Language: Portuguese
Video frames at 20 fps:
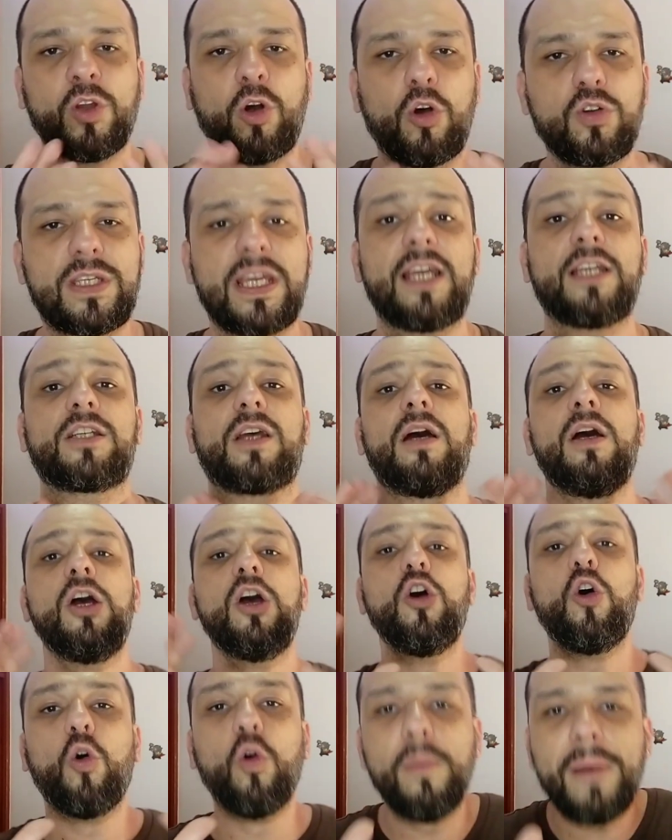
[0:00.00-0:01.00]
Ou seja,
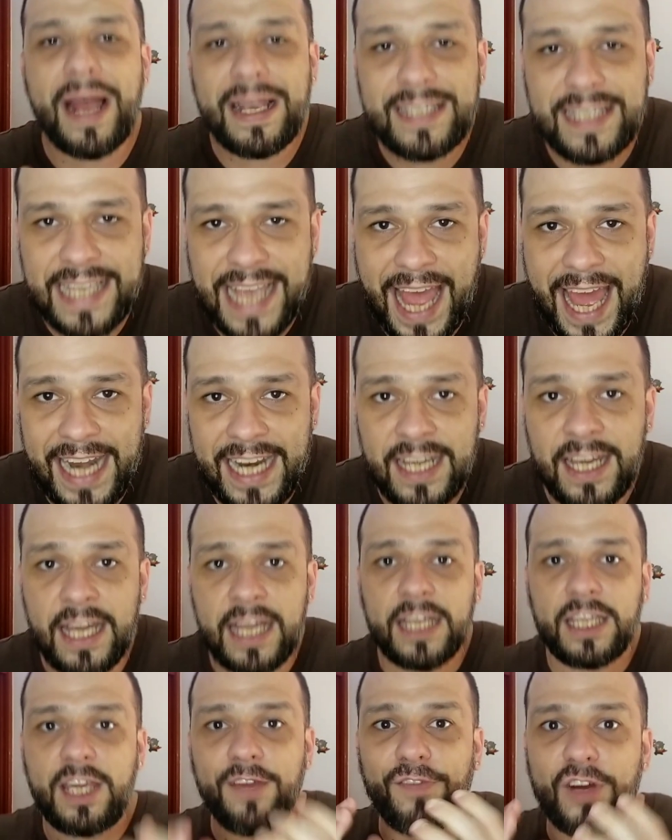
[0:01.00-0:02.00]
uma série
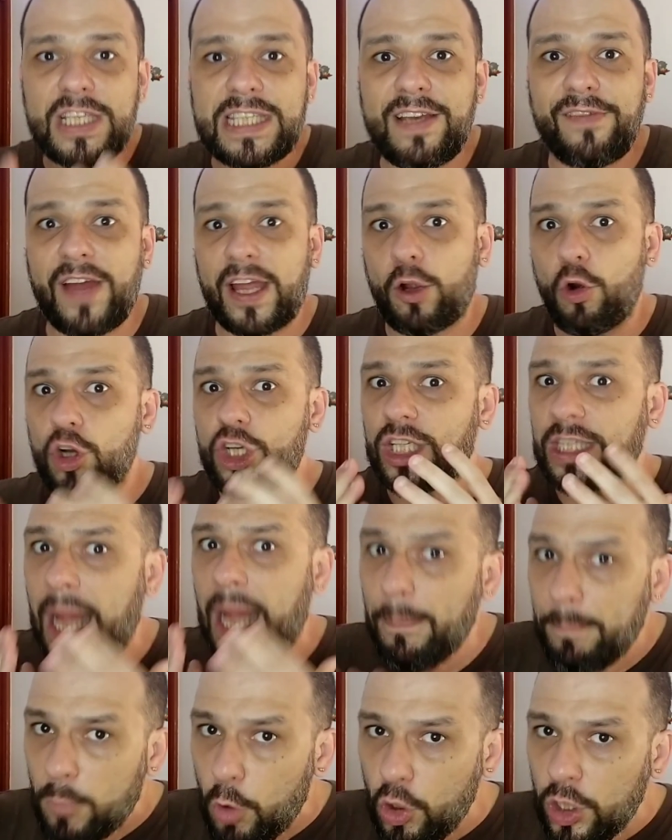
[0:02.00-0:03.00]
que você vai
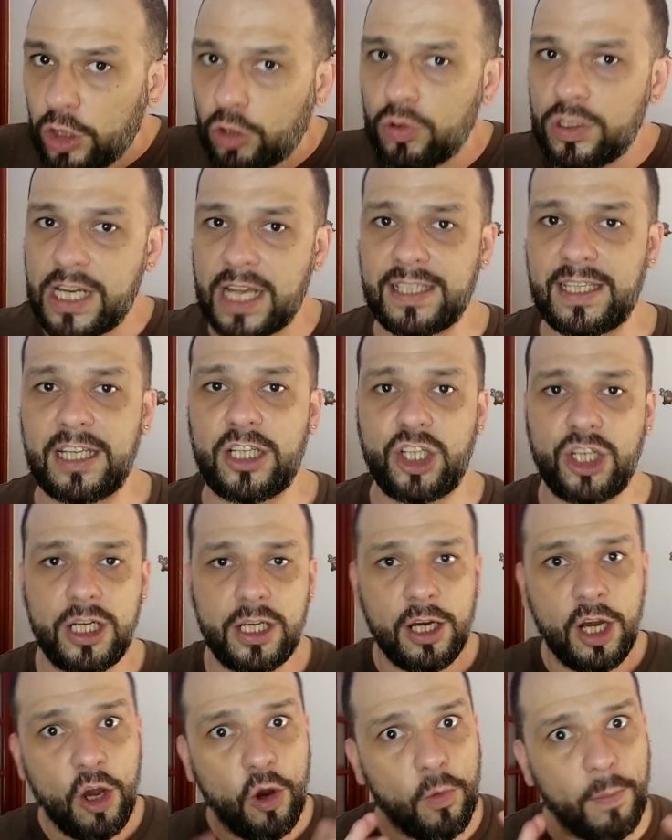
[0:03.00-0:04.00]
gostar muito de
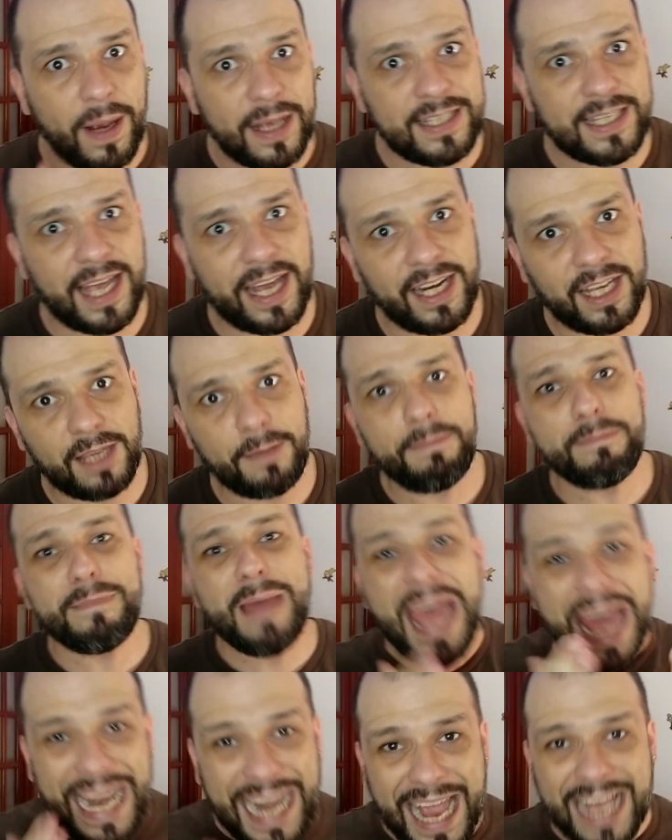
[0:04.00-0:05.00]
assistir, uma série que
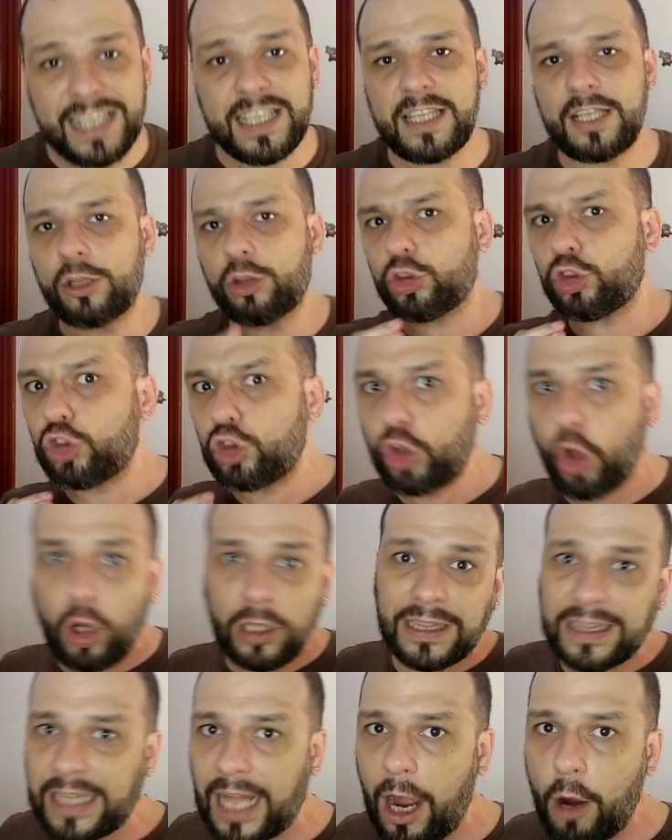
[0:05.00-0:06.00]
merece
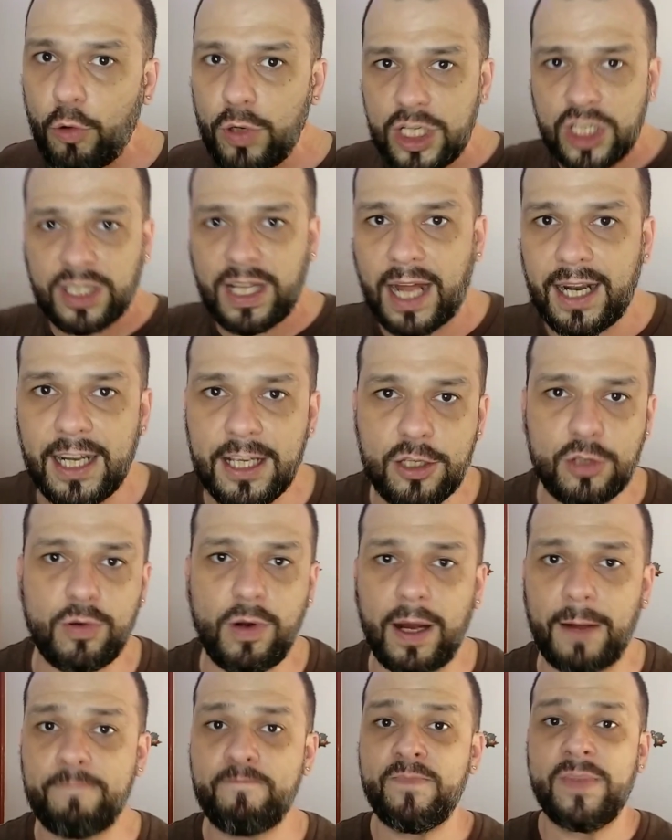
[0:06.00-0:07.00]
total estar na
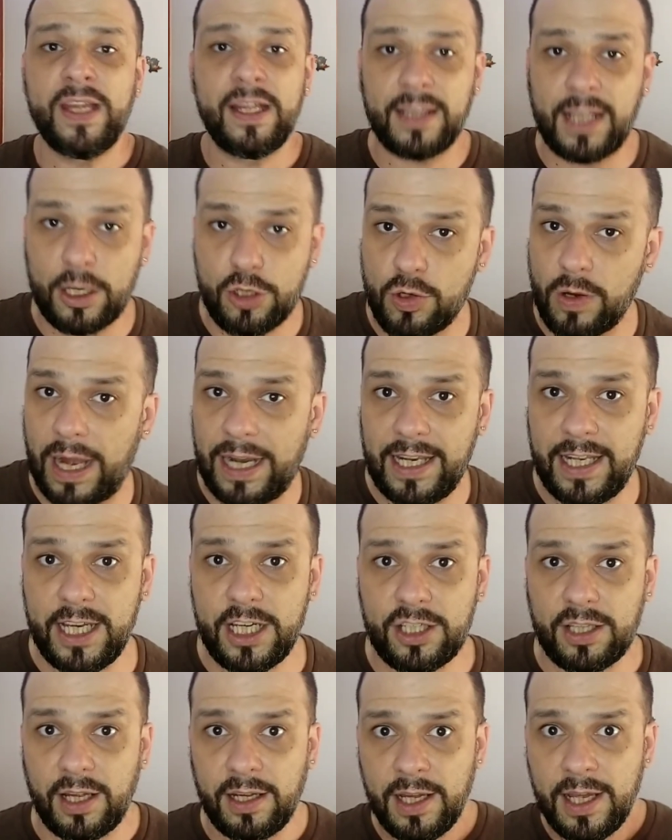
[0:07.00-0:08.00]
sua, na sua
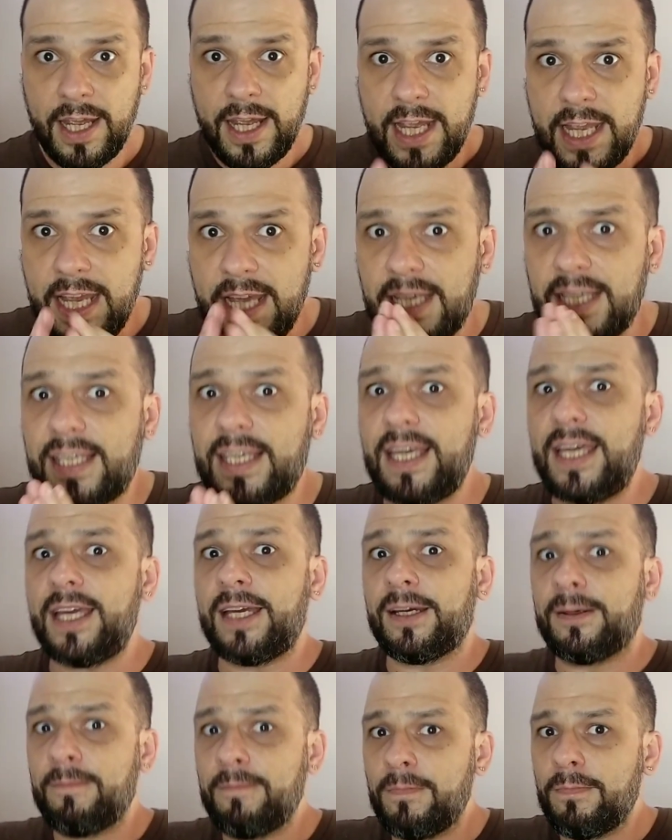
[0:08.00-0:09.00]
lista e
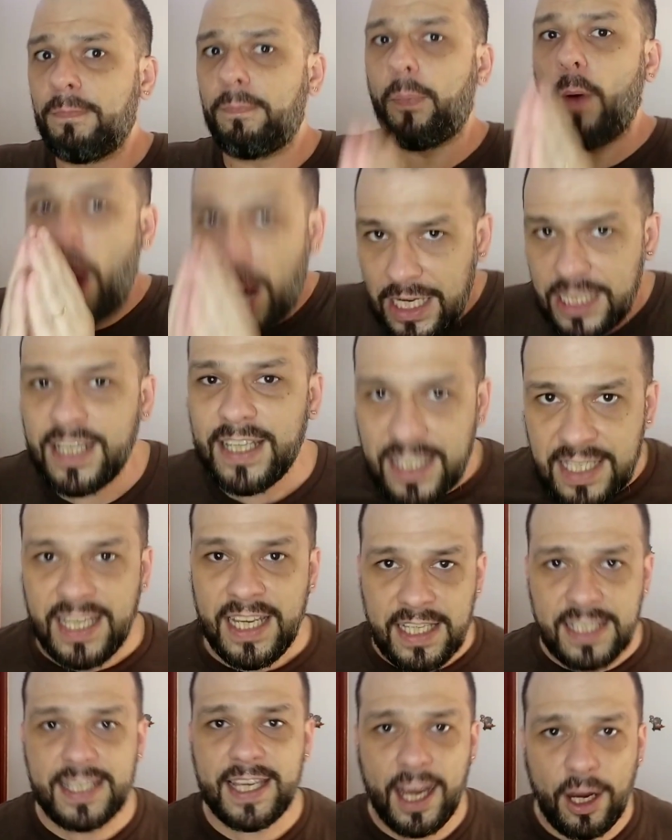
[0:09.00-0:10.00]
que pode
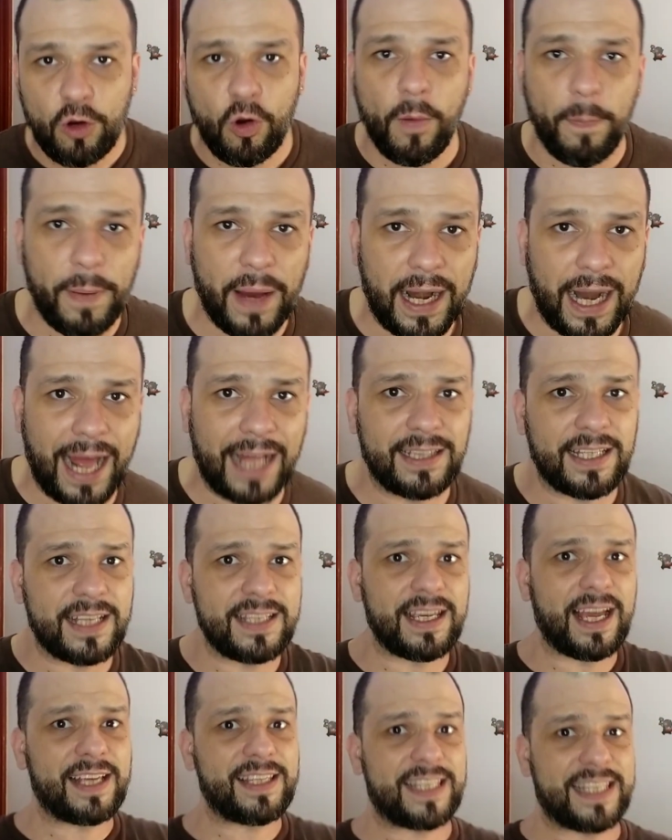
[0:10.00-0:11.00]
sim ser
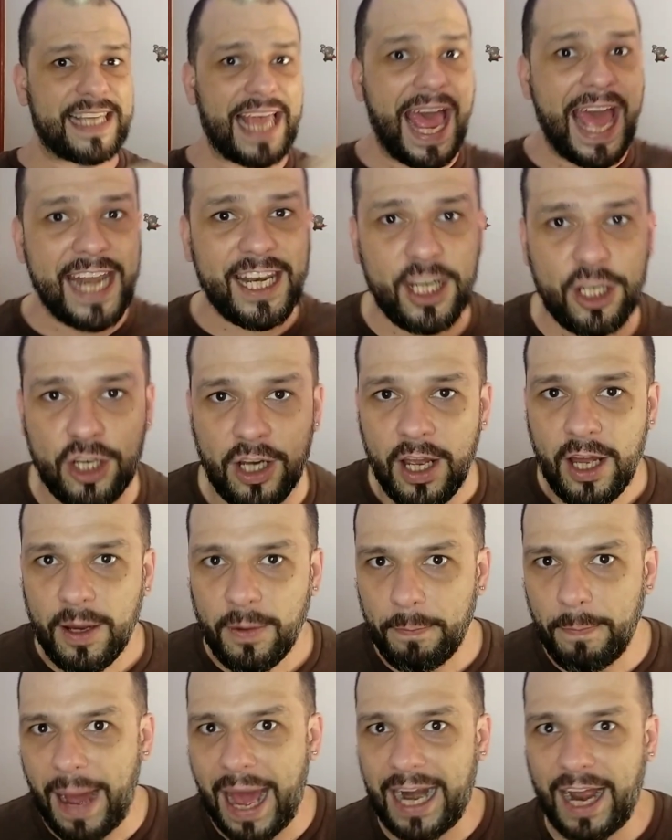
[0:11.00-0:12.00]
comparadas a séries
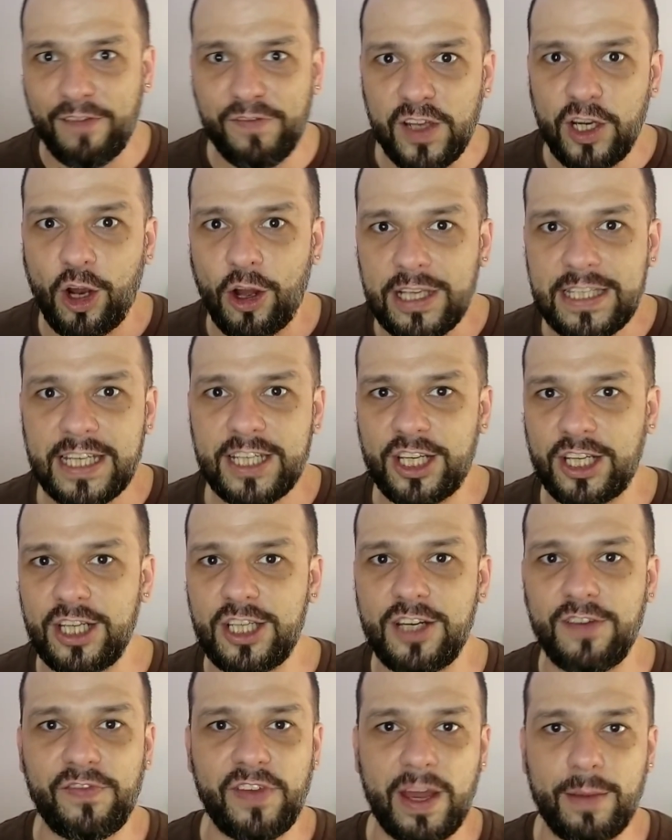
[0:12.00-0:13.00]
maravilhosas que
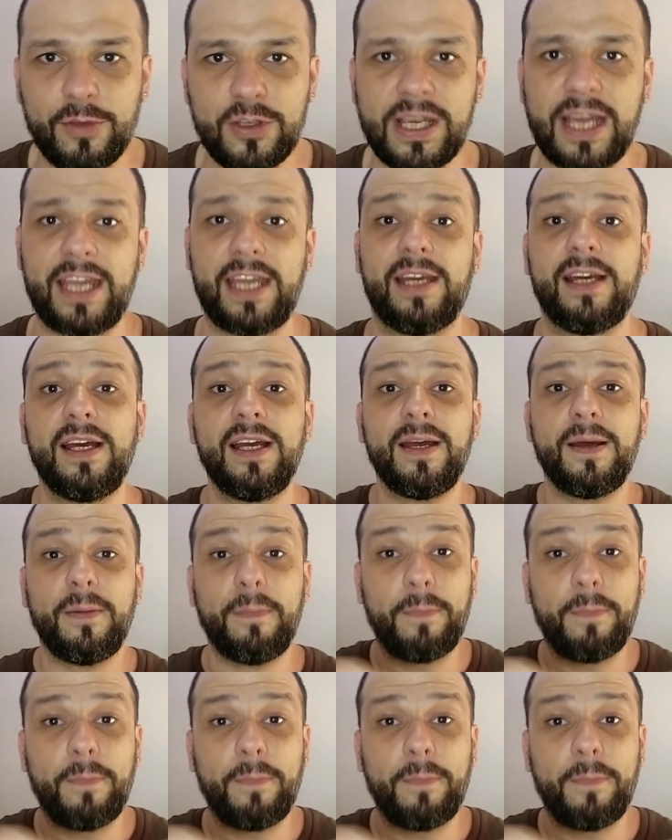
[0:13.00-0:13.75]
tivemos aí.